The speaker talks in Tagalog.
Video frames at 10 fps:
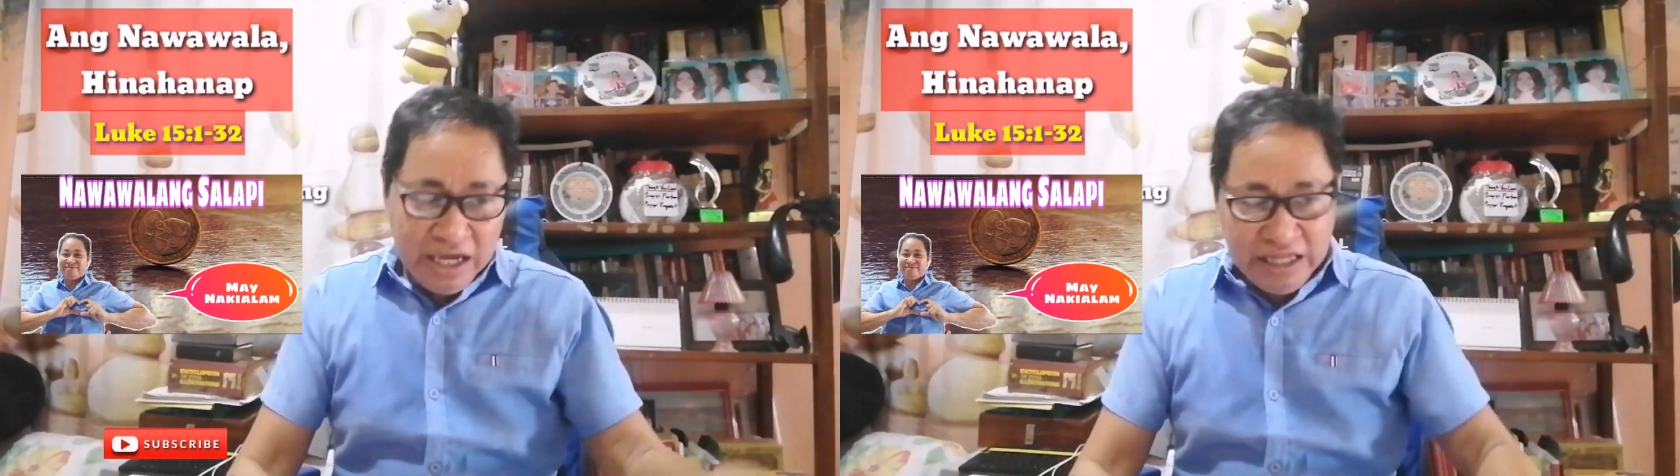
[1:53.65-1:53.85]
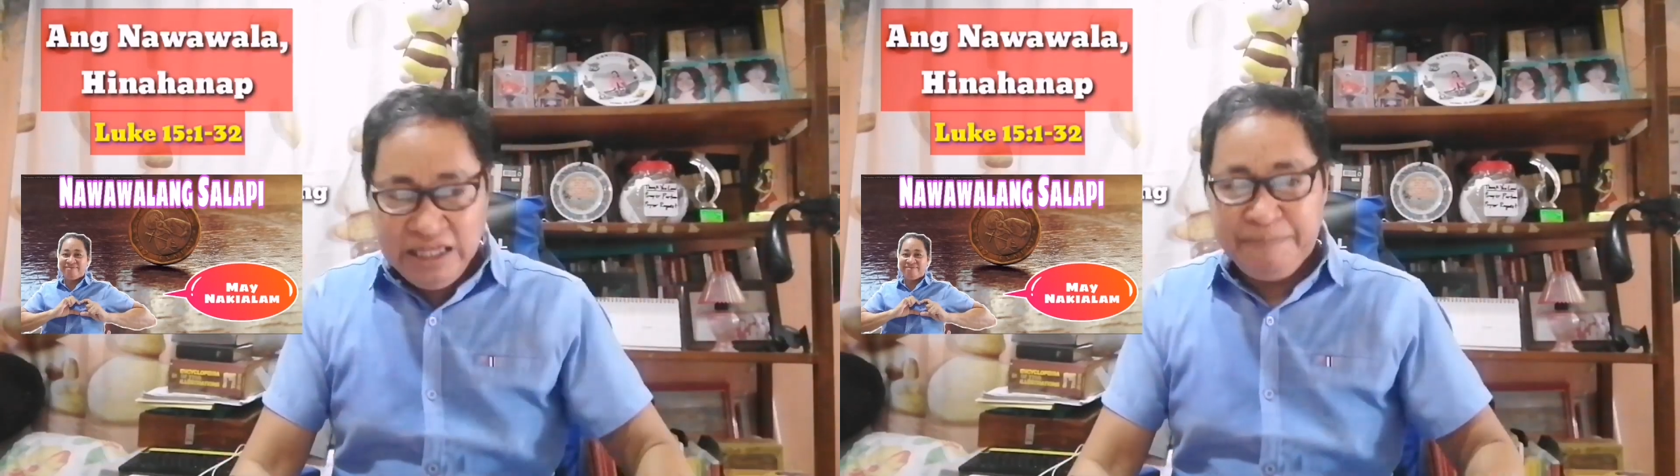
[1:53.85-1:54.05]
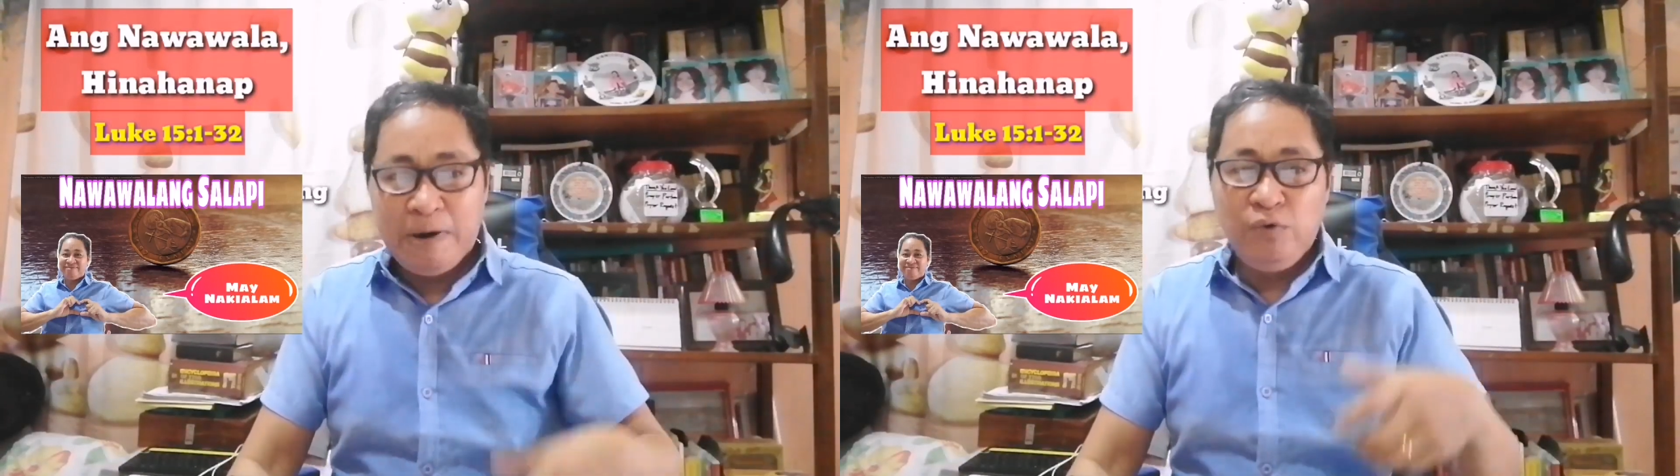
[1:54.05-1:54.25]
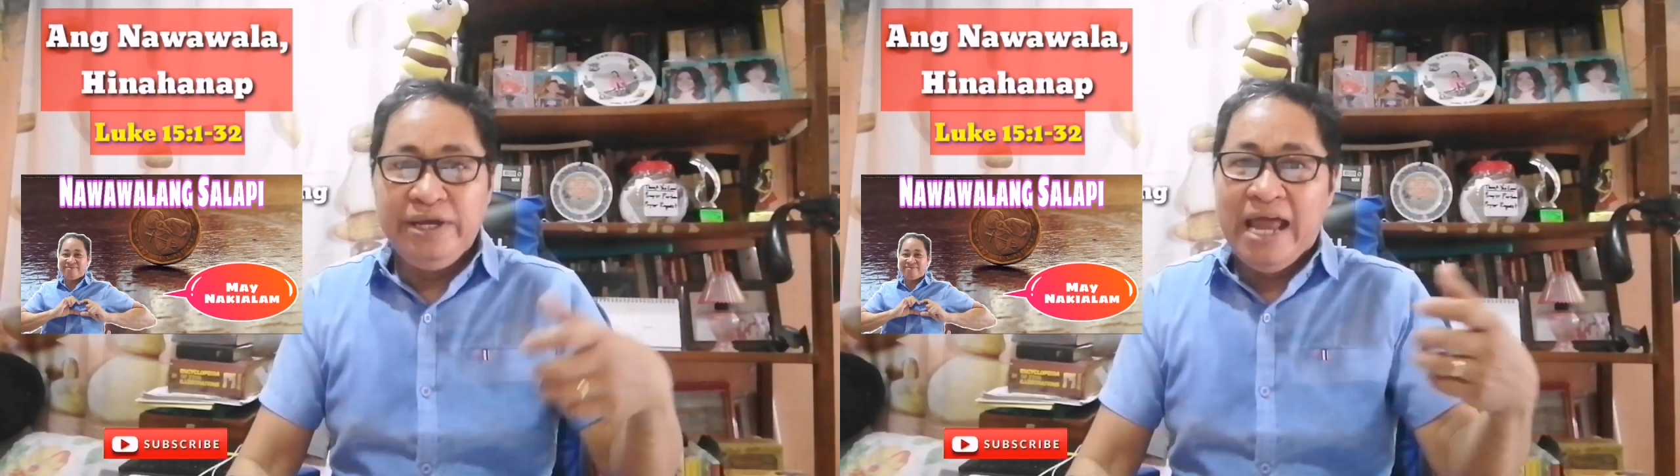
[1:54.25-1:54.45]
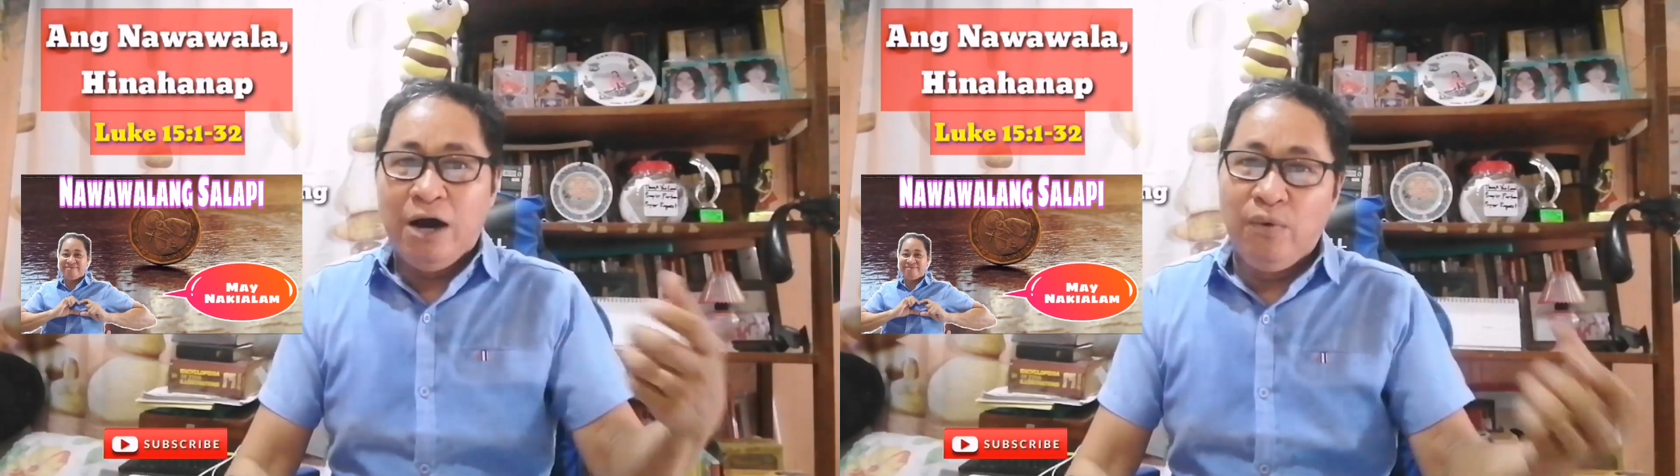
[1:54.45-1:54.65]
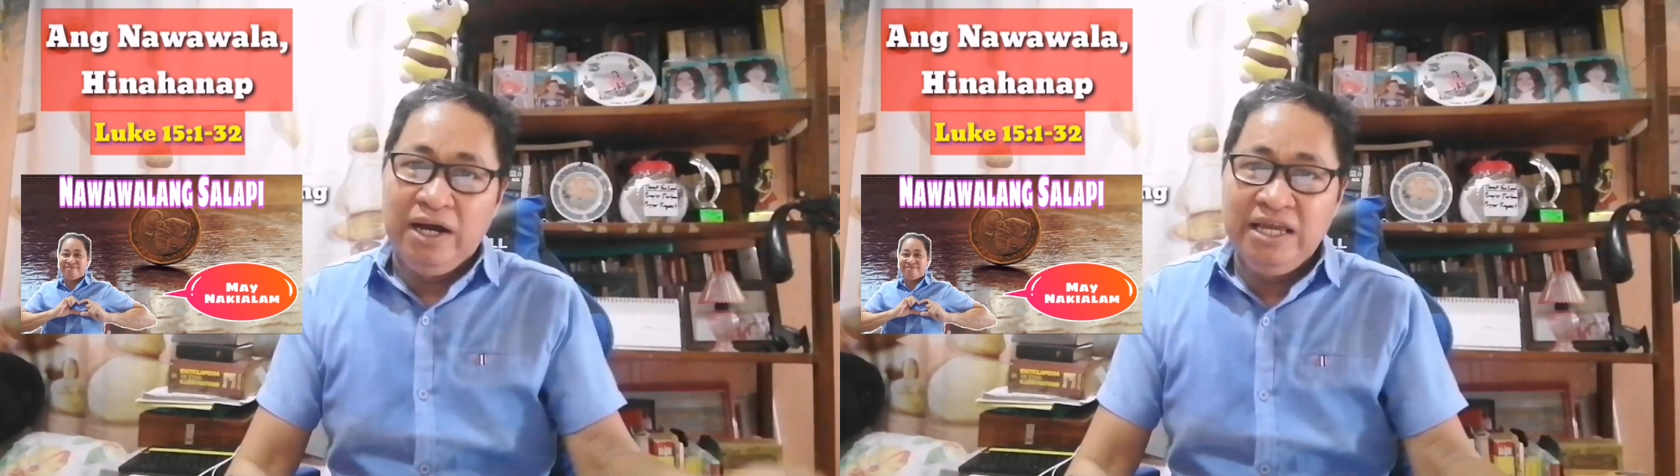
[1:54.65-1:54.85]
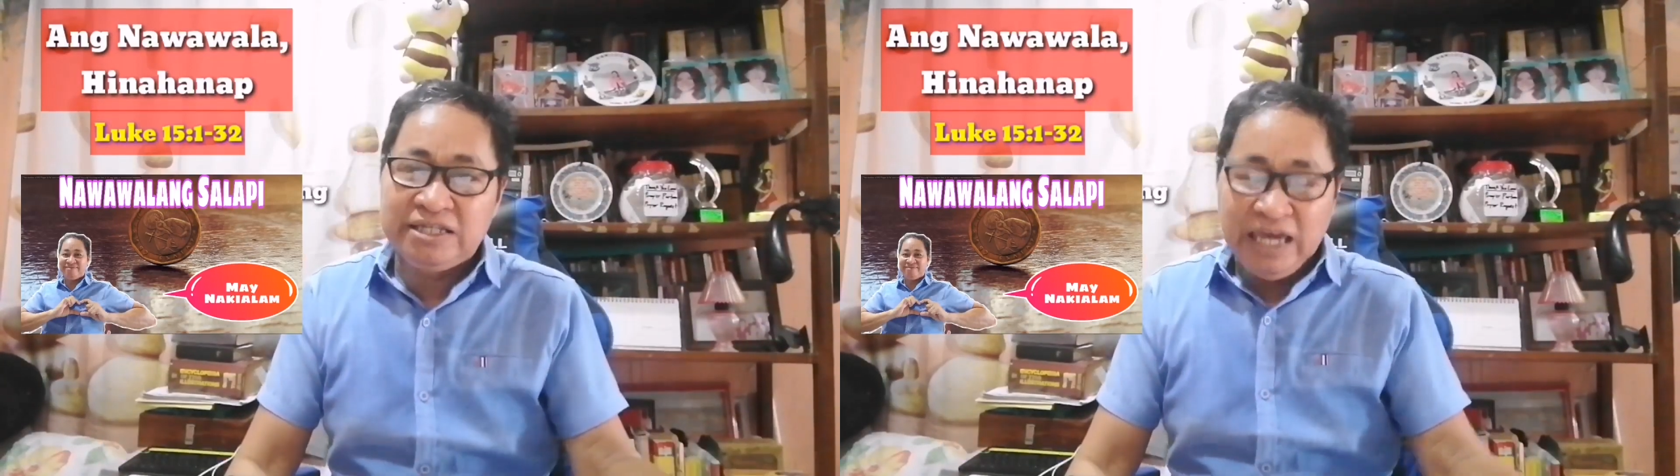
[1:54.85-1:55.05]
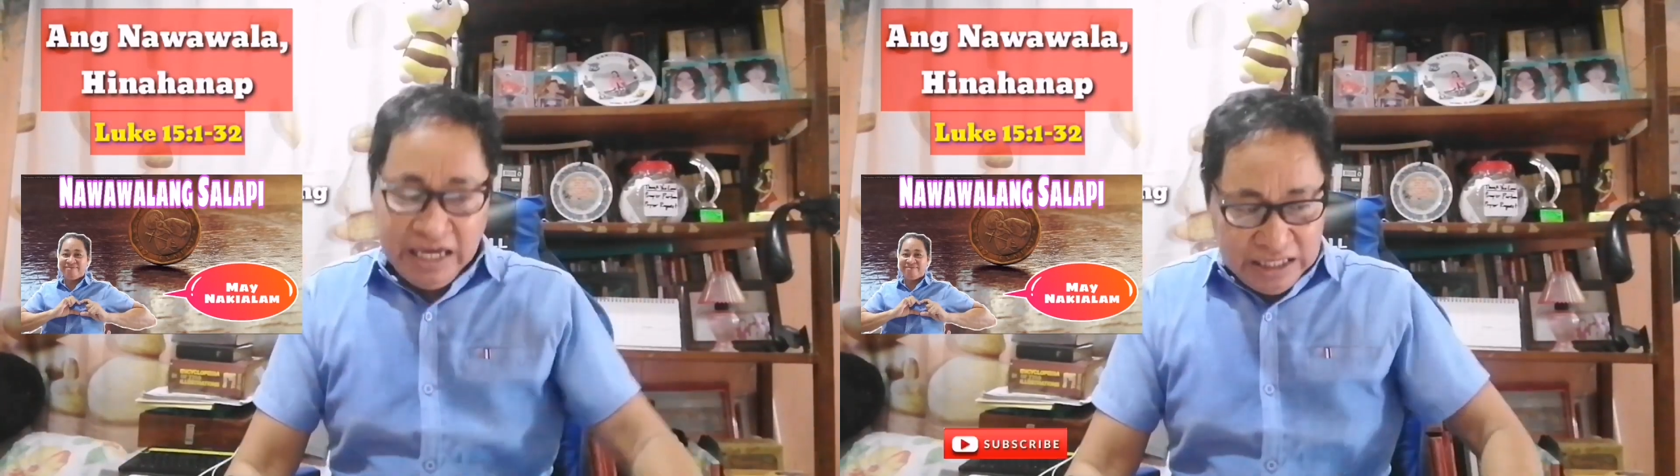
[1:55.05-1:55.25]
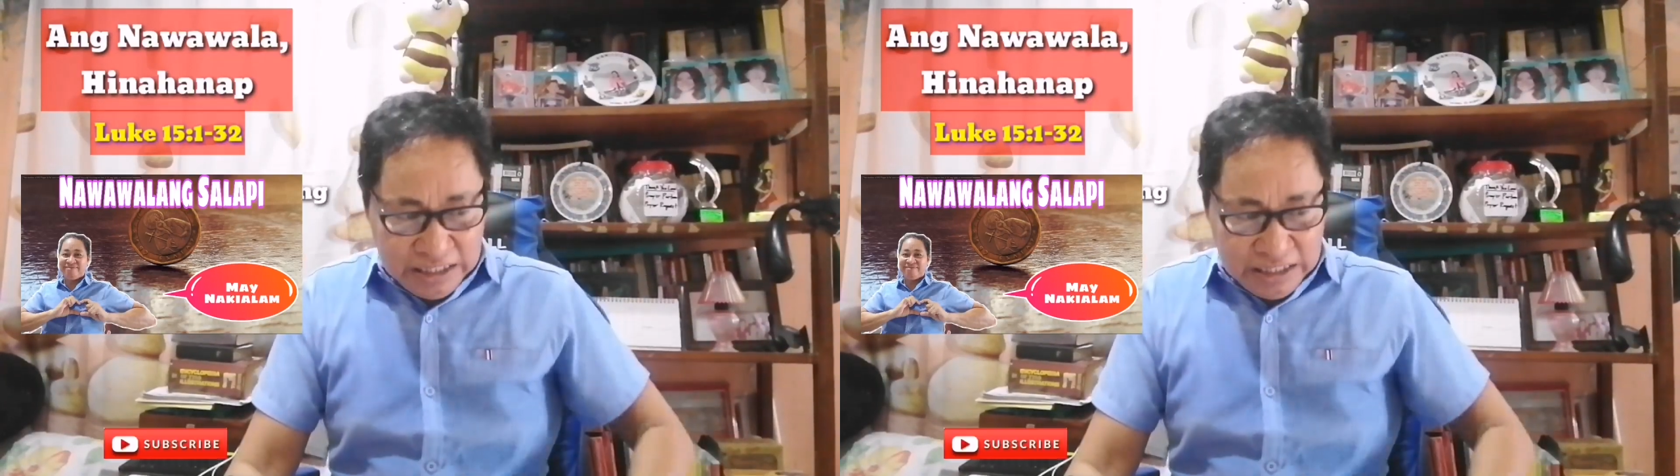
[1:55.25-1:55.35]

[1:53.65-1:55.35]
hindi pa winawalis,